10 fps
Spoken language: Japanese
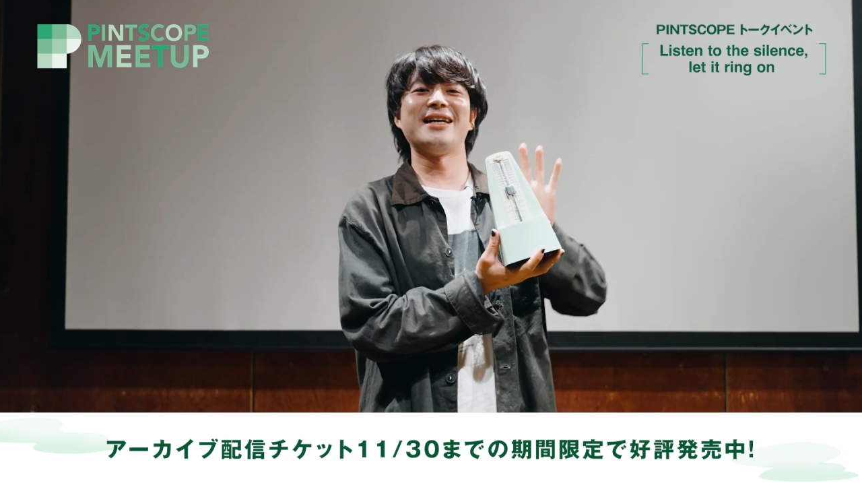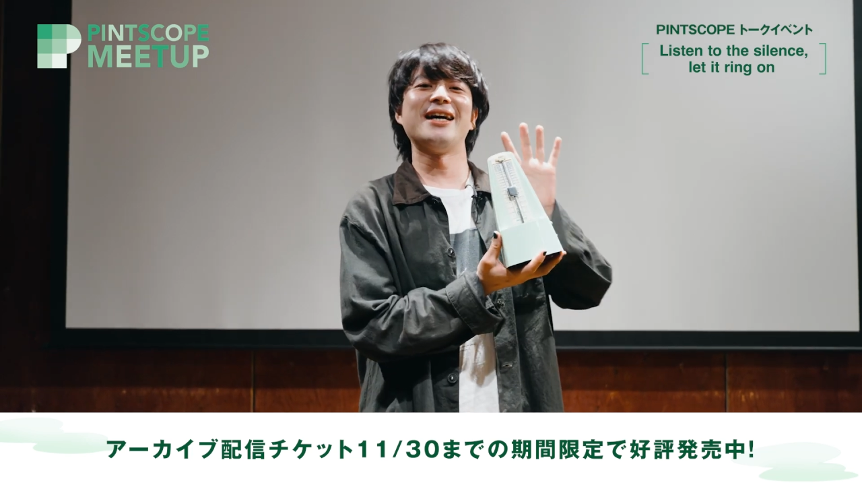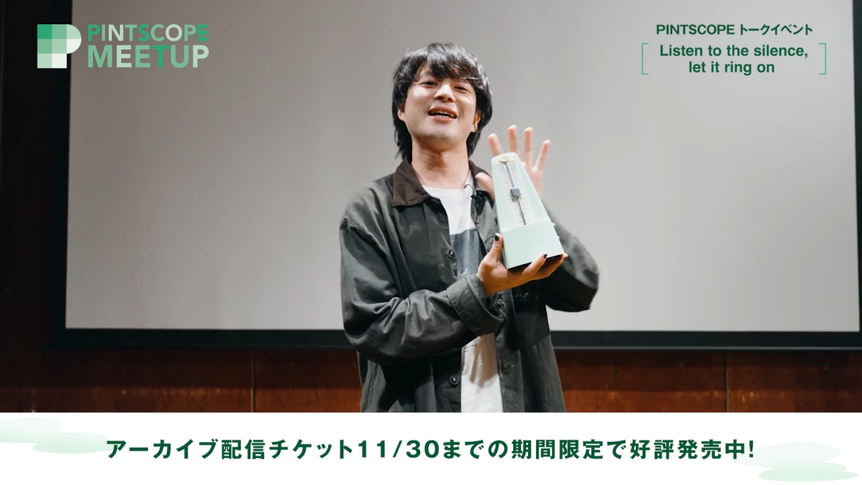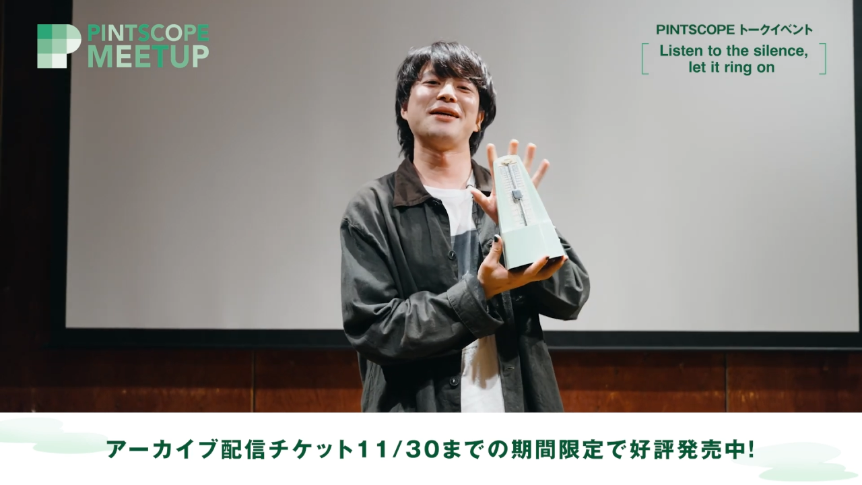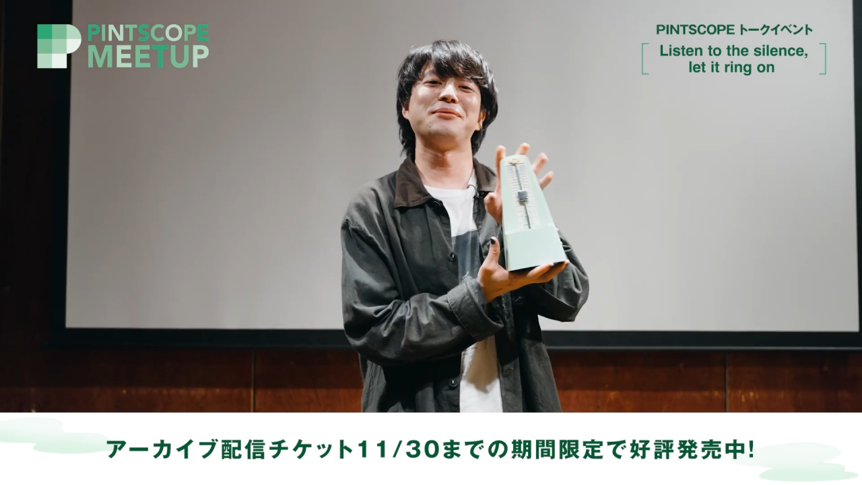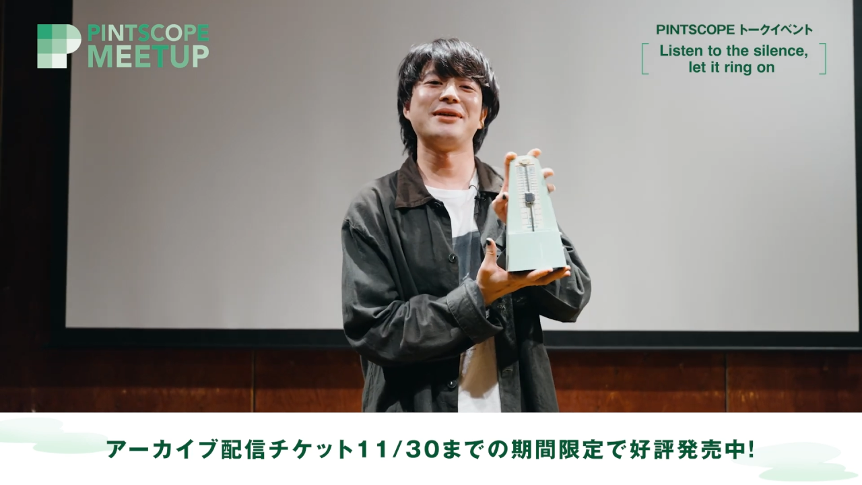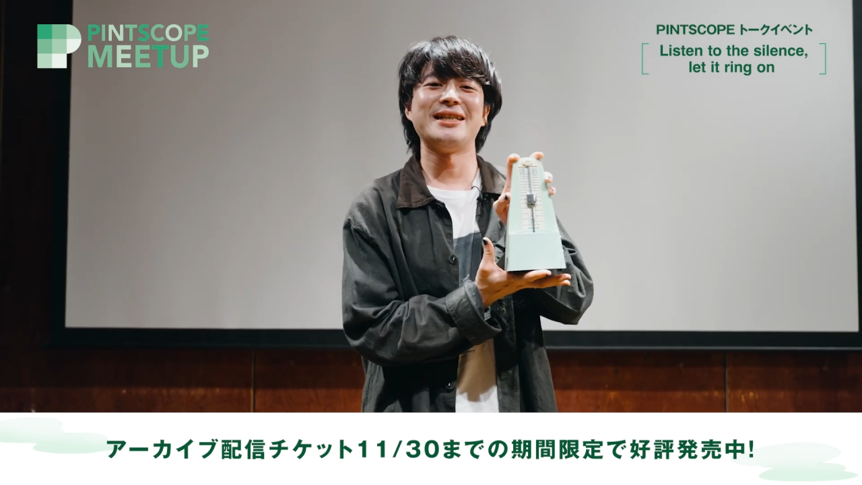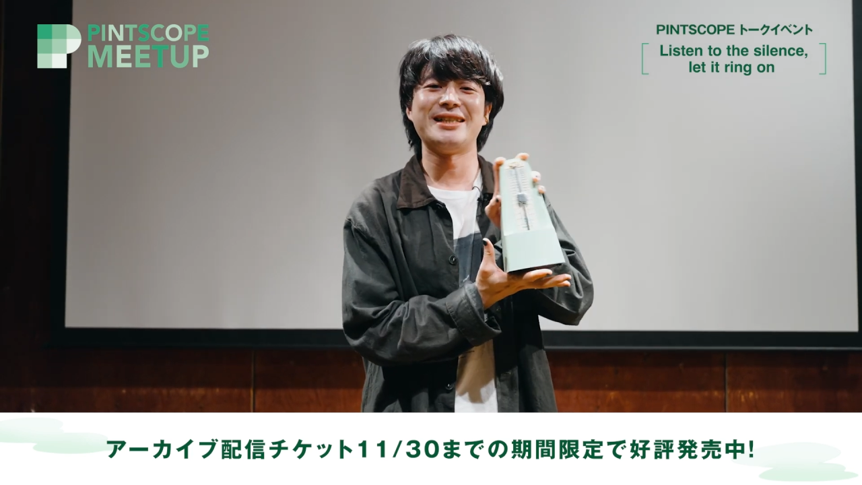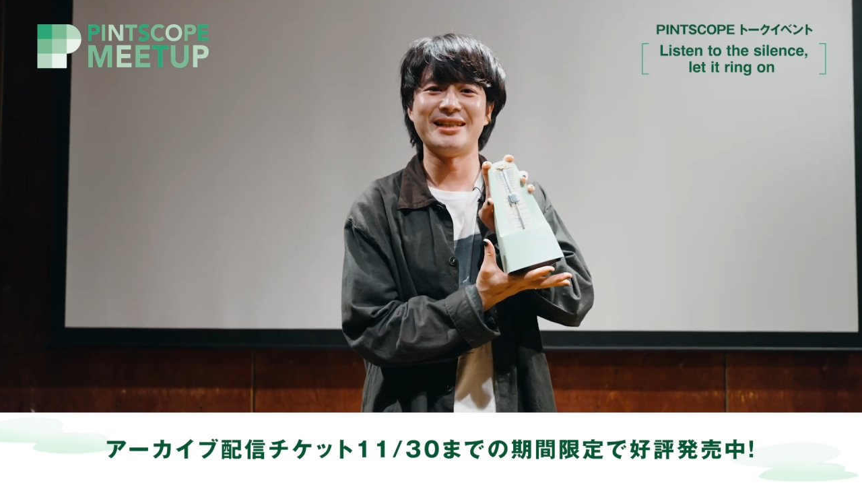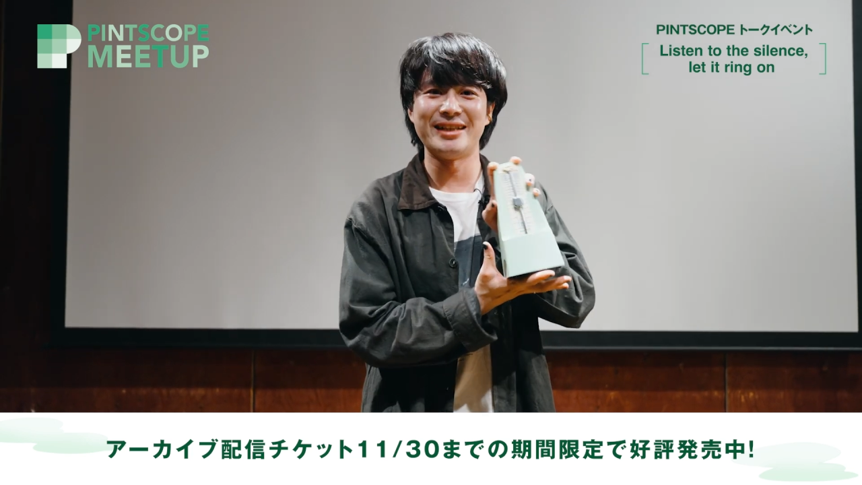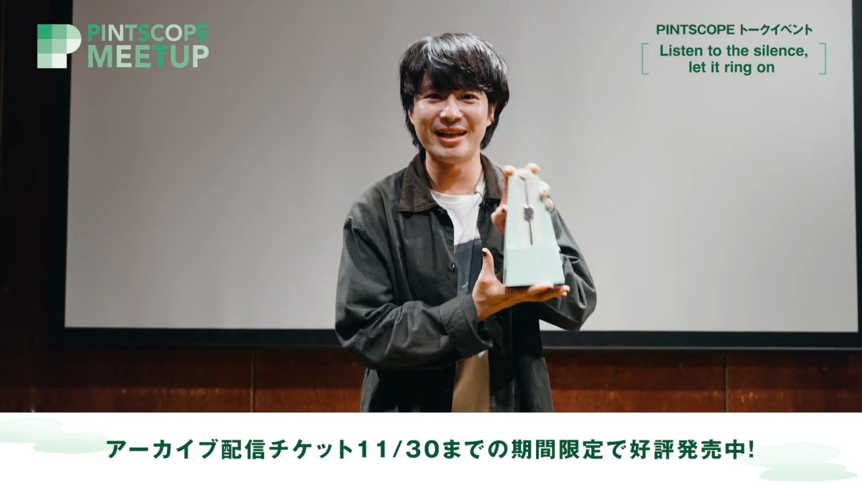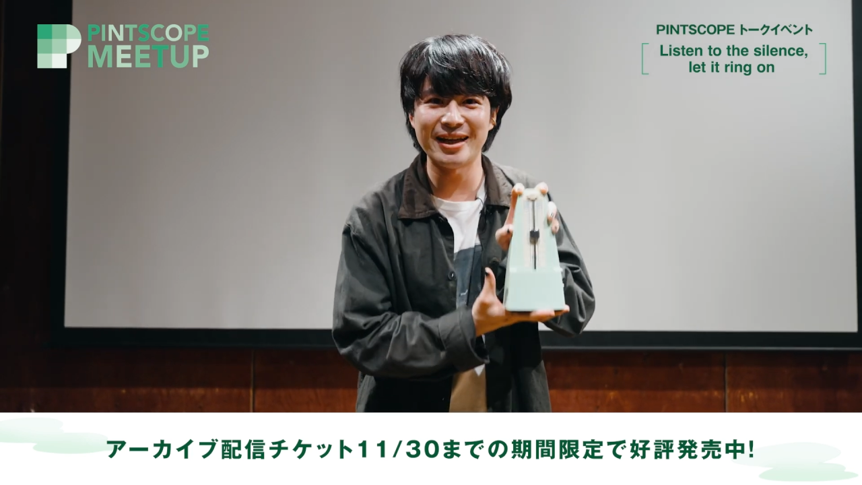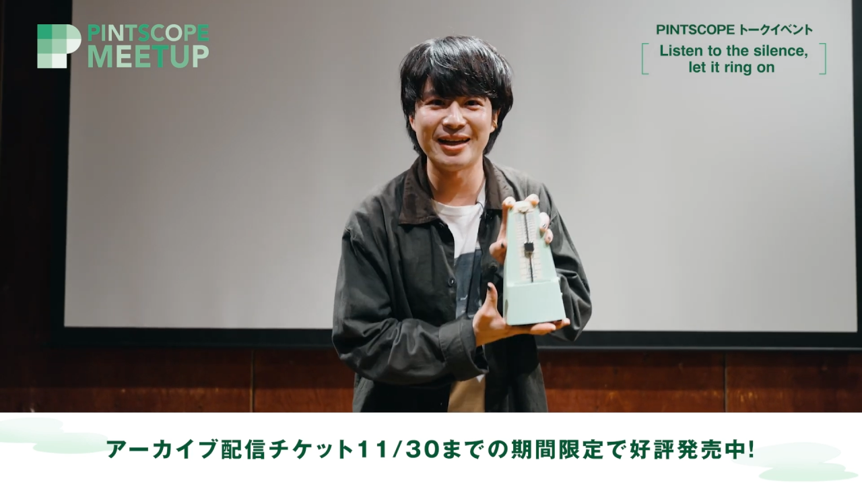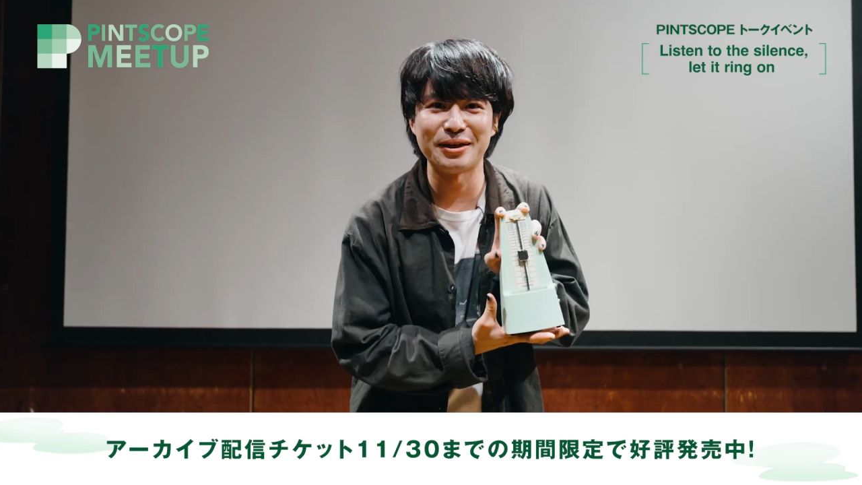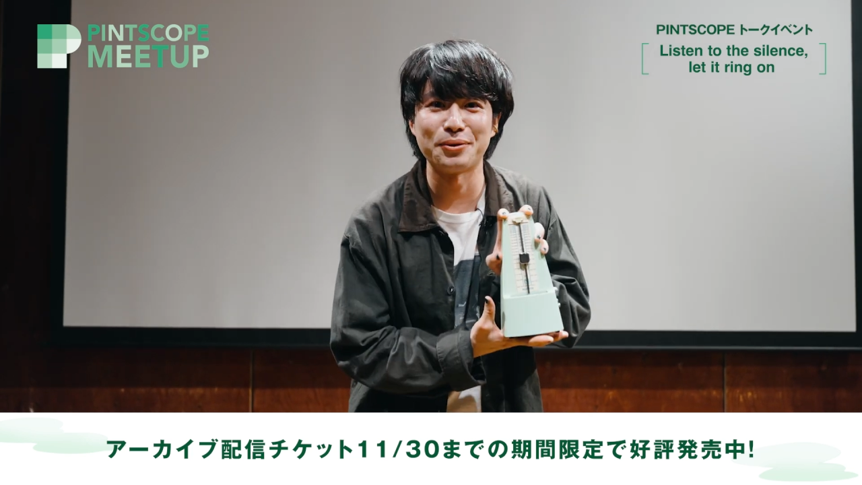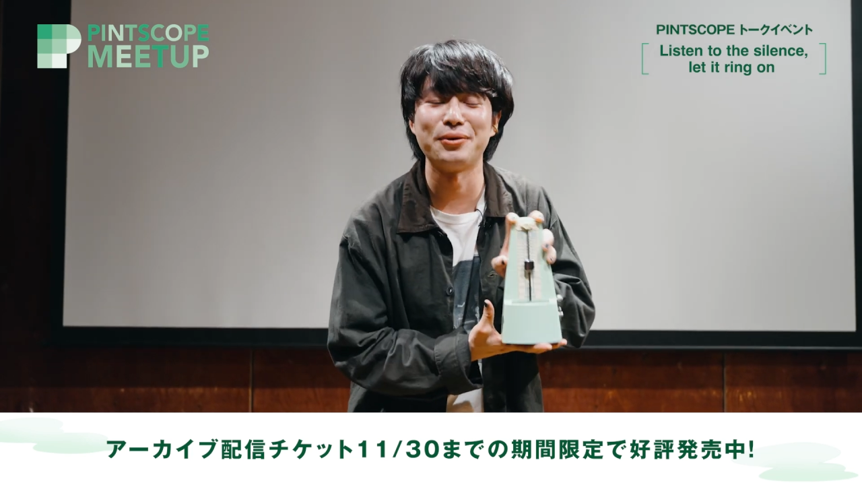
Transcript: アーカイブ配信で